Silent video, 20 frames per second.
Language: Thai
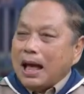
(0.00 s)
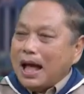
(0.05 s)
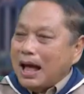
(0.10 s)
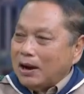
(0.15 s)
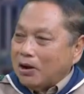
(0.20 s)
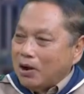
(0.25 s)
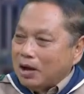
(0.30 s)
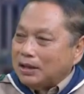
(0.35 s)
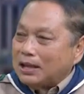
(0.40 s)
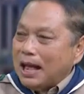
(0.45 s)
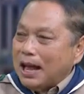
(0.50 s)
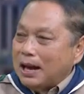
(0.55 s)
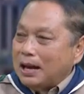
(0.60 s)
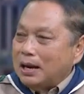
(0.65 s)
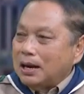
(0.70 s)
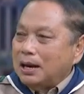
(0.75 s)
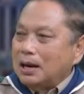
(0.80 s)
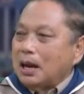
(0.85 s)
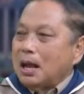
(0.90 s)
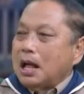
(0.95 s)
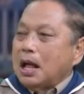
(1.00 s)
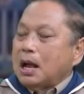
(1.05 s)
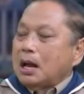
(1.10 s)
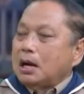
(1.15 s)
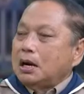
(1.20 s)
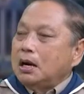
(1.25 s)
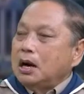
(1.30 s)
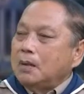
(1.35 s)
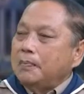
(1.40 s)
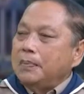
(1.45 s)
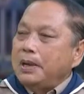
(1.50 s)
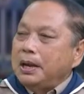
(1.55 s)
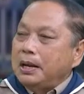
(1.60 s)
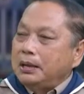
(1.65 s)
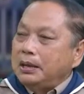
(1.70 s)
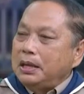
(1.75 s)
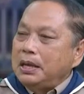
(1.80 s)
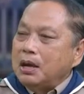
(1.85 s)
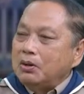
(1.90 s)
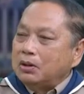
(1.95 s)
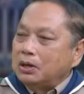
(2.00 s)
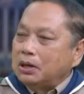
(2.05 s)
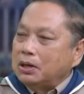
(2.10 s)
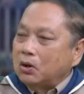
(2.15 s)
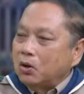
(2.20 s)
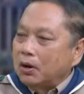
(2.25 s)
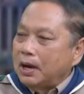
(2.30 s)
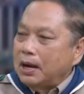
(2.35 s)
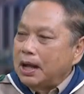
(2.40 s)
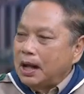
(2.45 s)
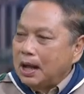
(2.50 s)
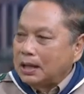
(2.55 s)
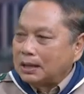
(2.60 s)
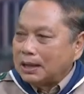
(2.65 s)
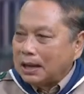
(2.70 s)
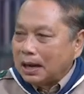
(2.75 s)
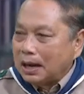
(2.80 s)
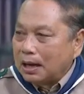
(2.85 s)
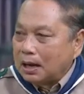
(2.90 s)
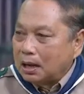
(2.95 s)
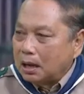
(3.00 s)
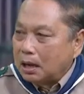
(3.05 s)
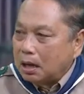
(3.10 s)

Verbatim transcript: ห้าร้อยตัน เครื่องบินเที่ยวหนึ่งขนได้ห้าตัน